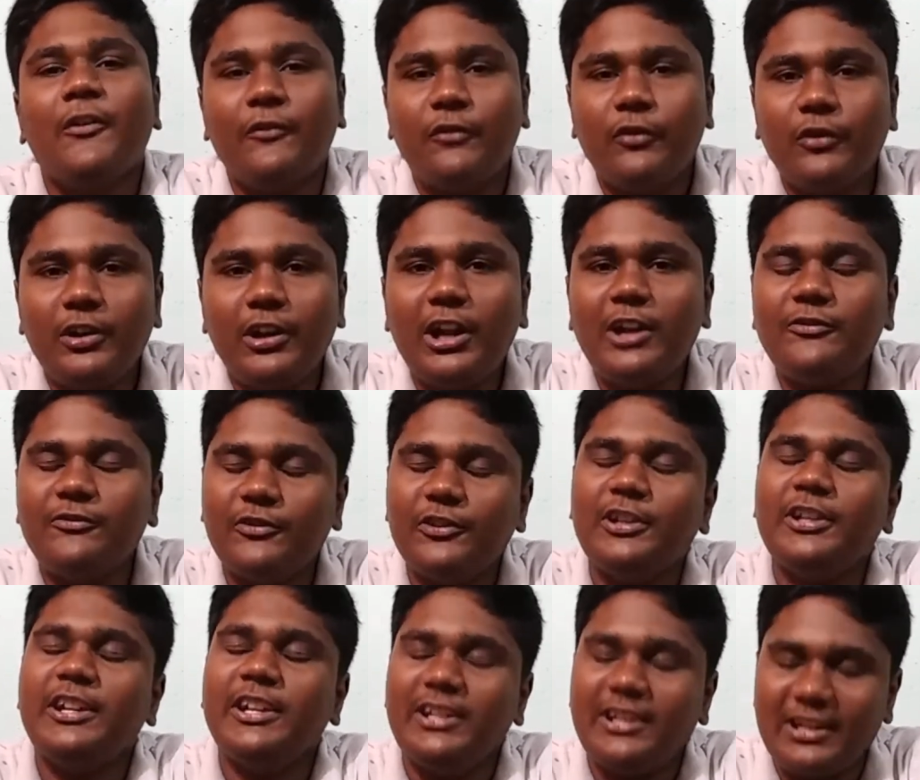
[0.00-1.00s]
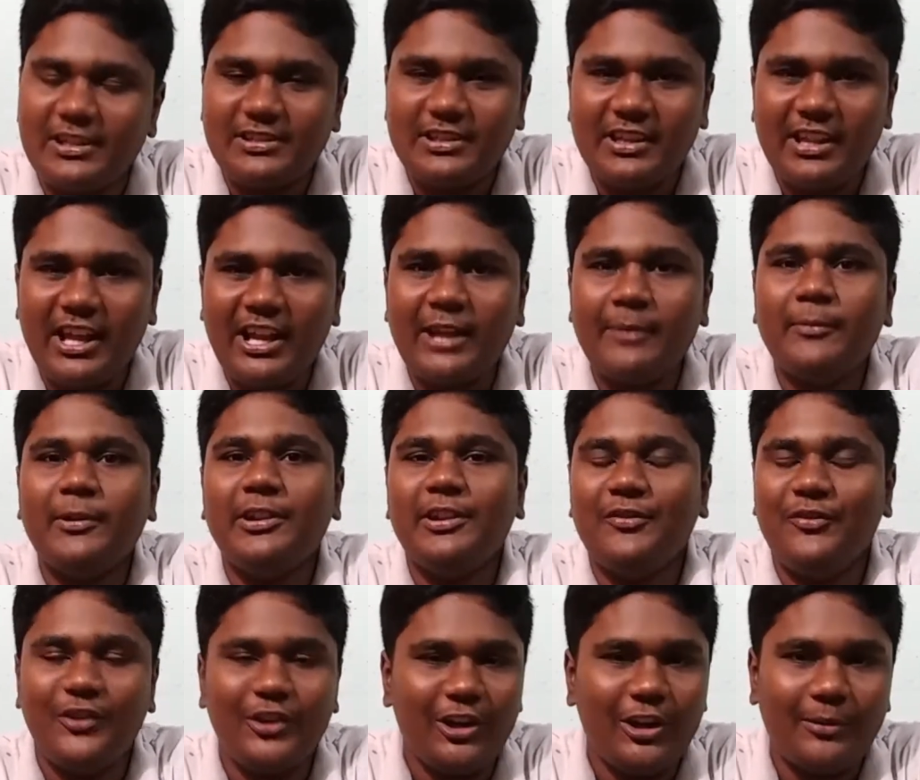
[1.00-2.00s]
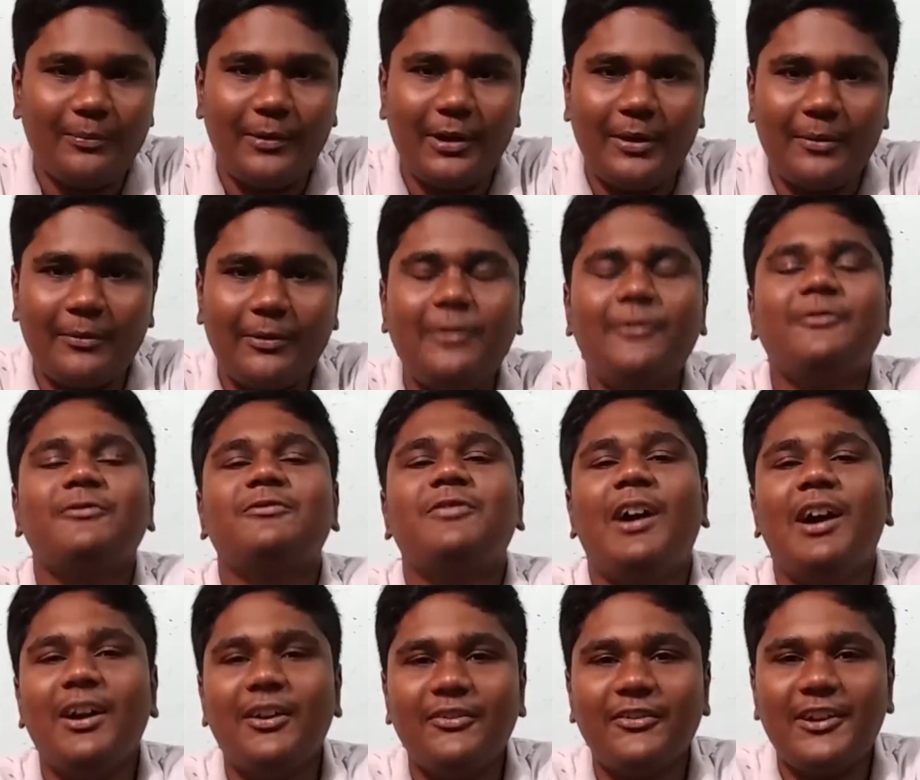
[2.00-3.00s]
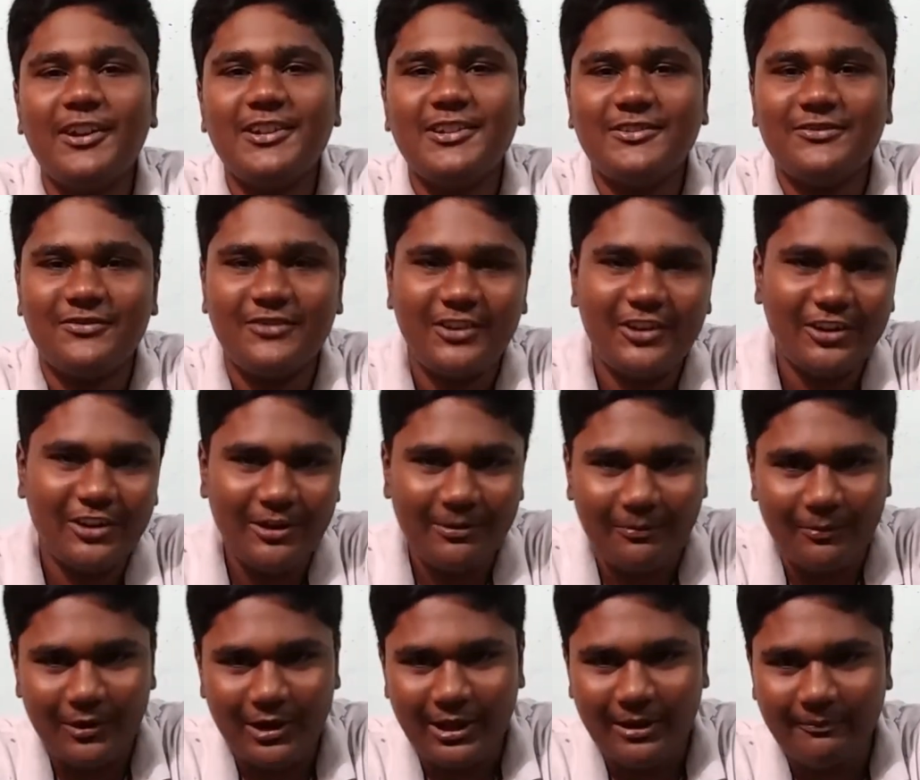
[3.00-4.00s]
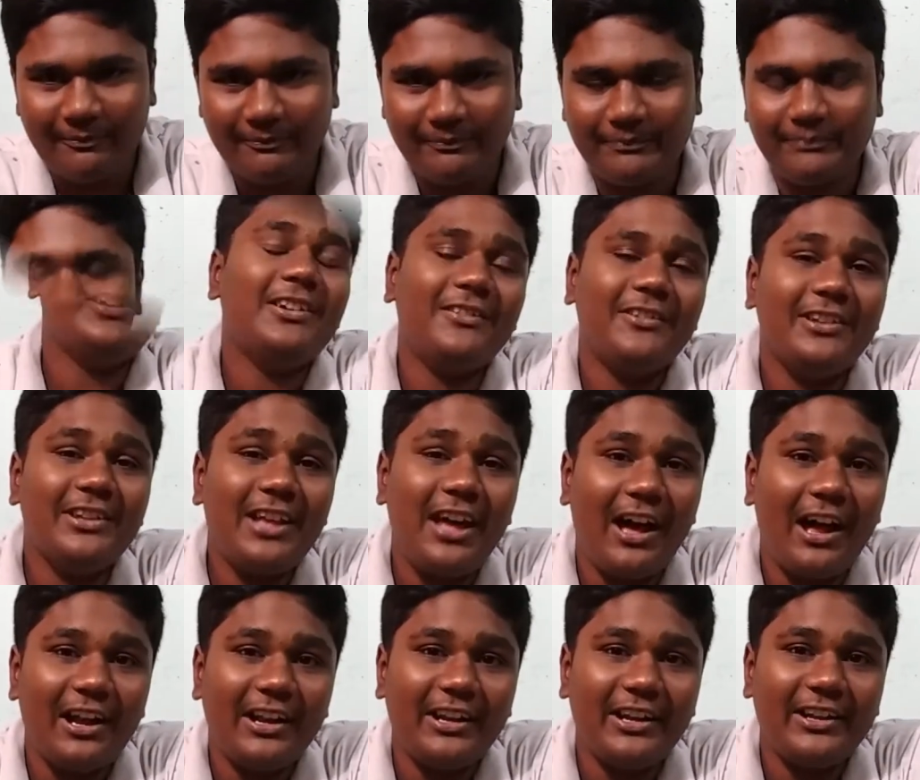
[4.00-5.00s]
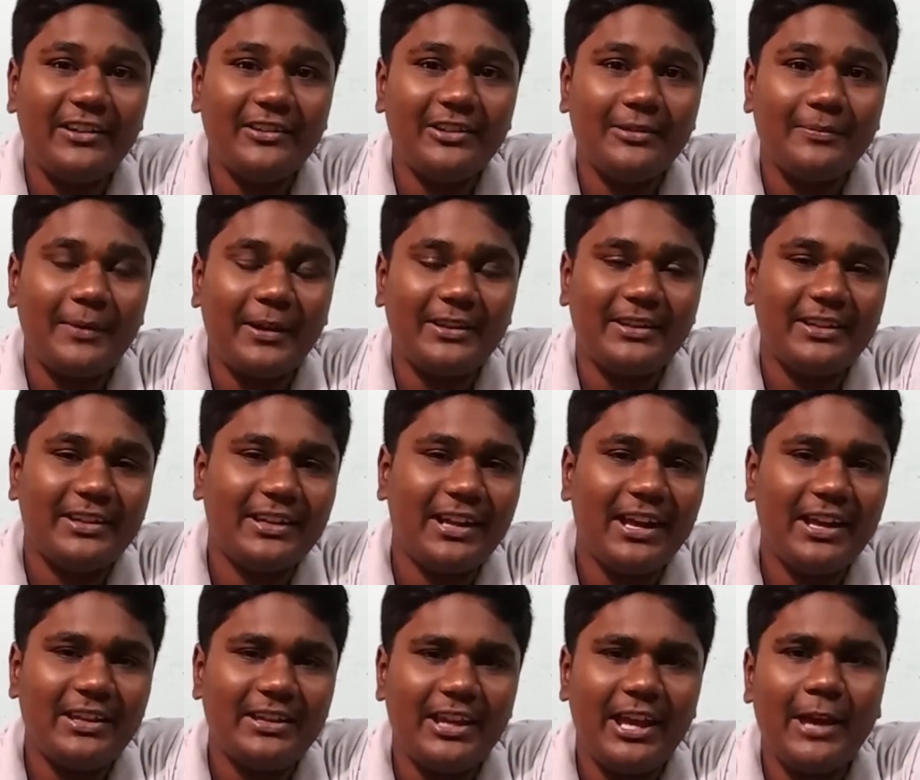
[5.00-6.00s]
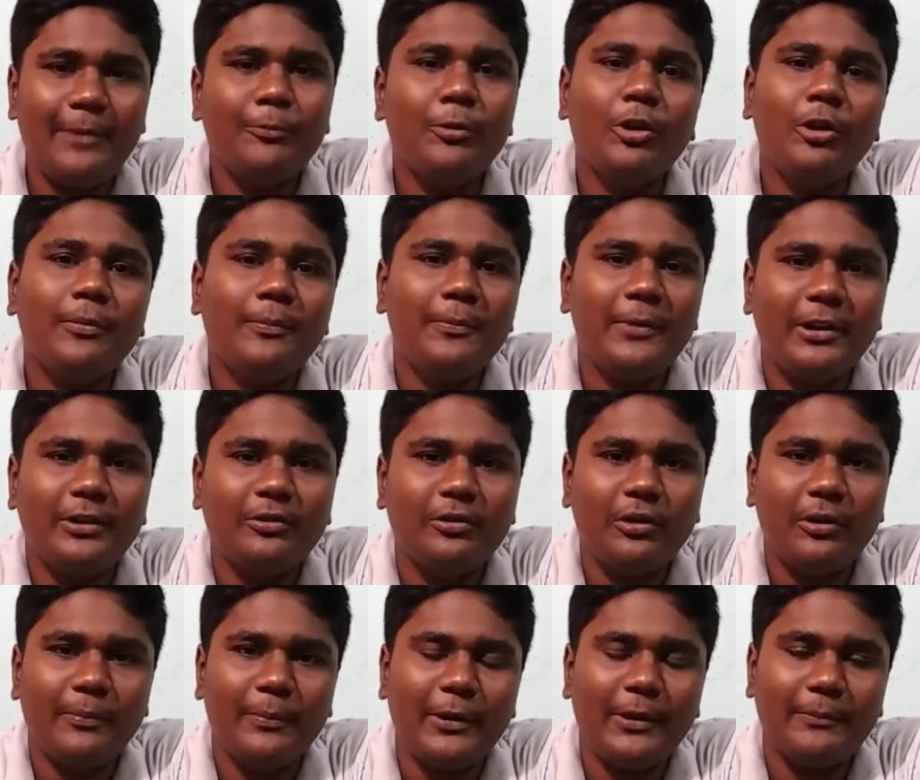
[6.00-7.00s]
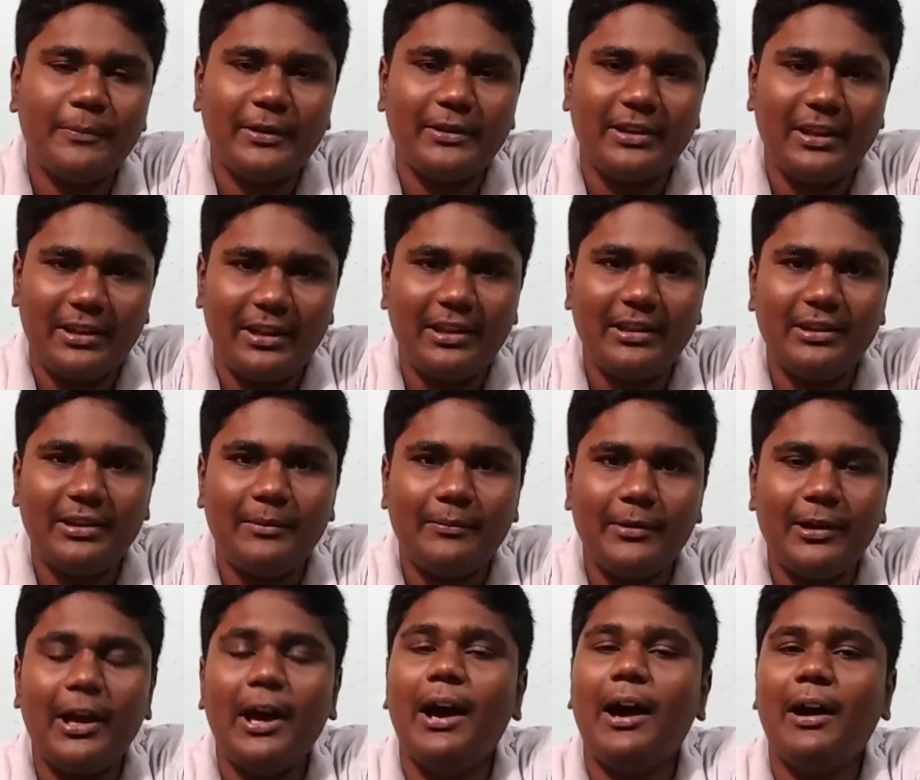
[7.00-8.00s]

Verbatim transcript: ஃபுல் அண்ட் ஃபுல் டீட்டெயில்ஸை தான் நம்ம இந்த வீடியோவில் பார்க்க போகிறோம் வாங்க ஃப்ரெண்ட்ஸ் வீடியோக்குள்ளே போகலாம் ஸோ நான் வந்து ஆல்ரெடி வந்து பார்த்தீங்கன்னா ஏபிஓ பிளட் குரூப்பிங் பற்றி அதாவது நம்ம